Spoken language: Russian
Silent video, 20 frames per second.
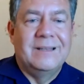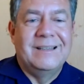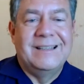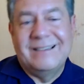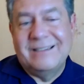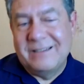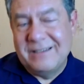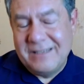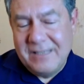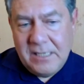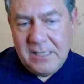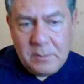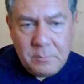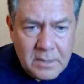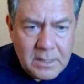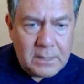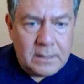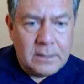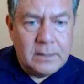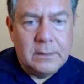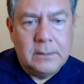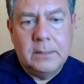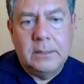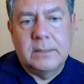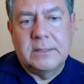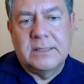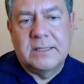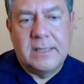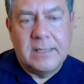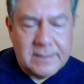на
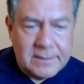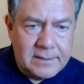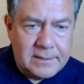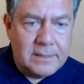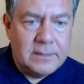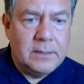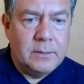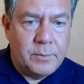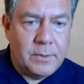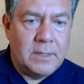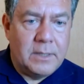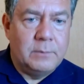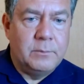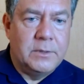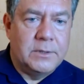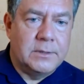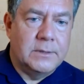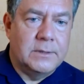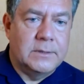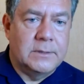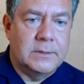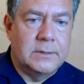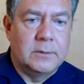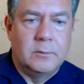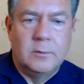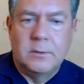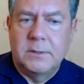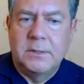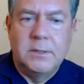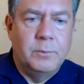немедленное создание промышленности.
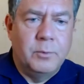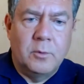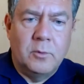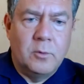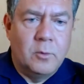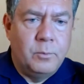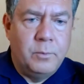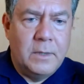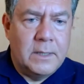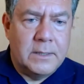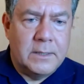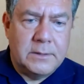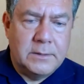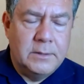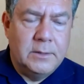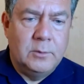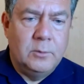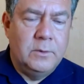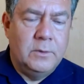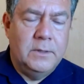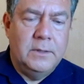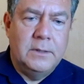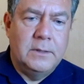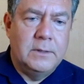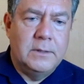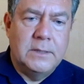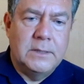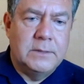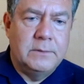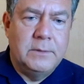То есть не покупались ни духи,
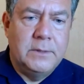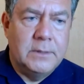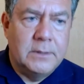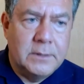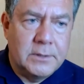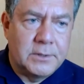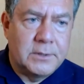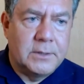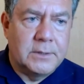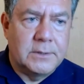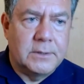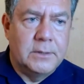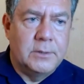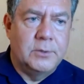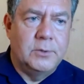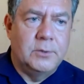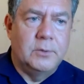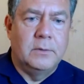ни, извините, женские